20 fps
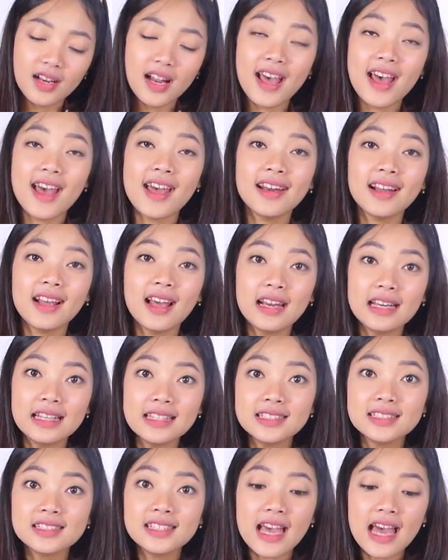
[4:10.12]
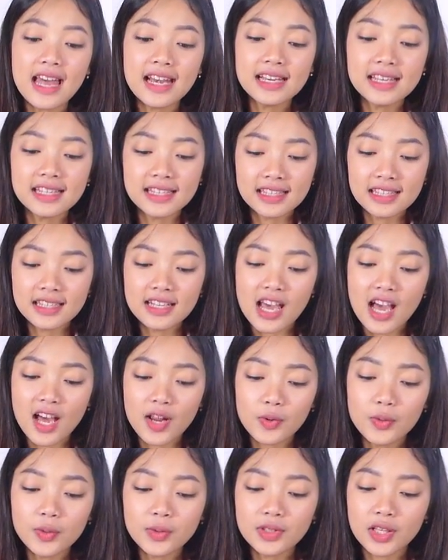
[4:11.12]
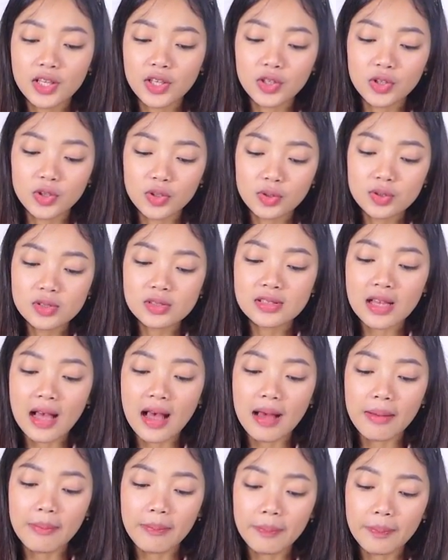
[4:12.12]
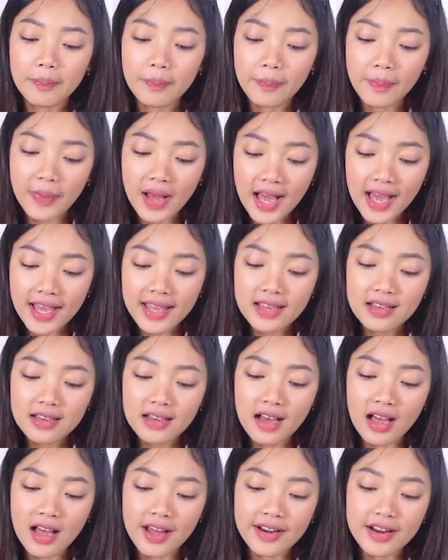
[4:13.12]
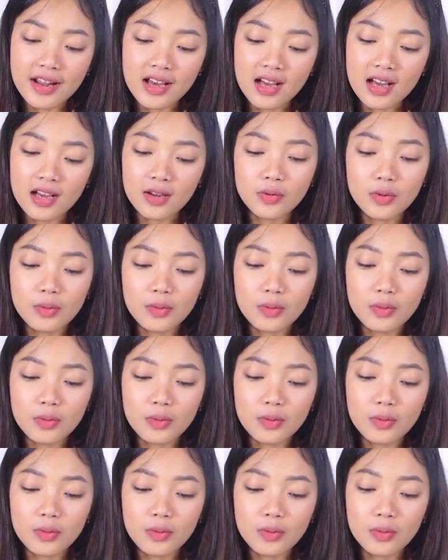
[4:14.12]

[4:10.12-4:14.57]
Nah adik-adik jadi diaduknya itu sampai nggak ada